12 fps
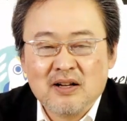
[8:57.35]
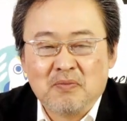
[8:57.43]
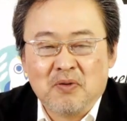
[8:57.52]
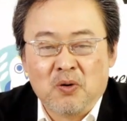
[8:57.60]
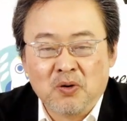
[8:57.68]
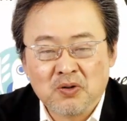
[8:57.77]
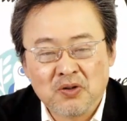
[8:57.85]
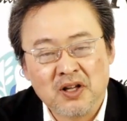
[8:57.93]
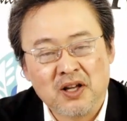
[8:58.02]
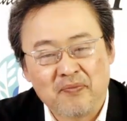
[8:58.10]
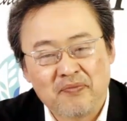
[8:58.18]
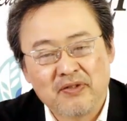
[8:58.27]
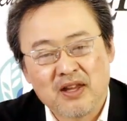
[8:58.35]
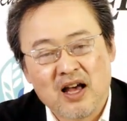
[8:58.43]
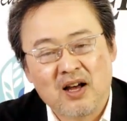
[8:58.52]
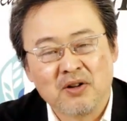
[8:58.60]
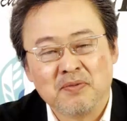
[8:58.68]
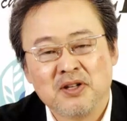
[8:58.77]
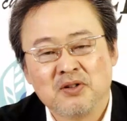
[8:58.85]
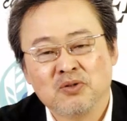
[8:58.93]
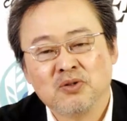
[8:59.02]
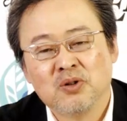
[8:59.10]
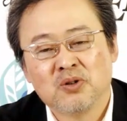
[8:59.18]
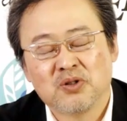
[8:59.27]
もう本当にある意味
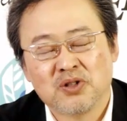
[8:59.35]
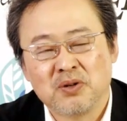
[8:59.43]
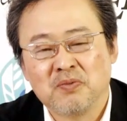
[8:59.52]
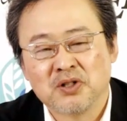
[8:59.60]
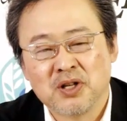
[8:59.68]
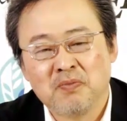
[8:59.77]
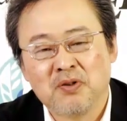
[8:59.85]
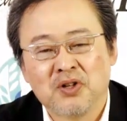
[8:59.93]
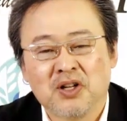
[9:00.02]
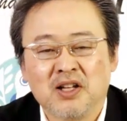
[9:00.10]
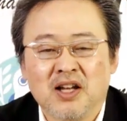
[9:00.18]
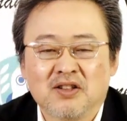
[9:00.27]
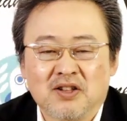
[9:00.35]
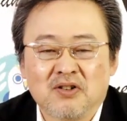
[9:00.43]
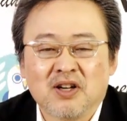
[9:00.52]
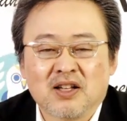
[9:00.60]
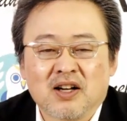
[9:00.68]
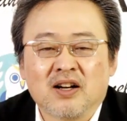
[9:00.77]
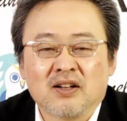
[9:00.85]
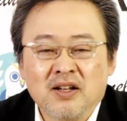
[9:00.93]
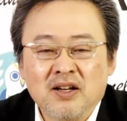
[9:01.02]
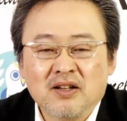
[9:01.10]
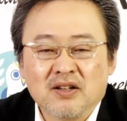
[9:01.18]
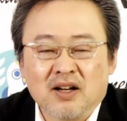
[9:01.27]
運動としても専門的にやってる方から
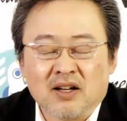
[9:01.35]
ね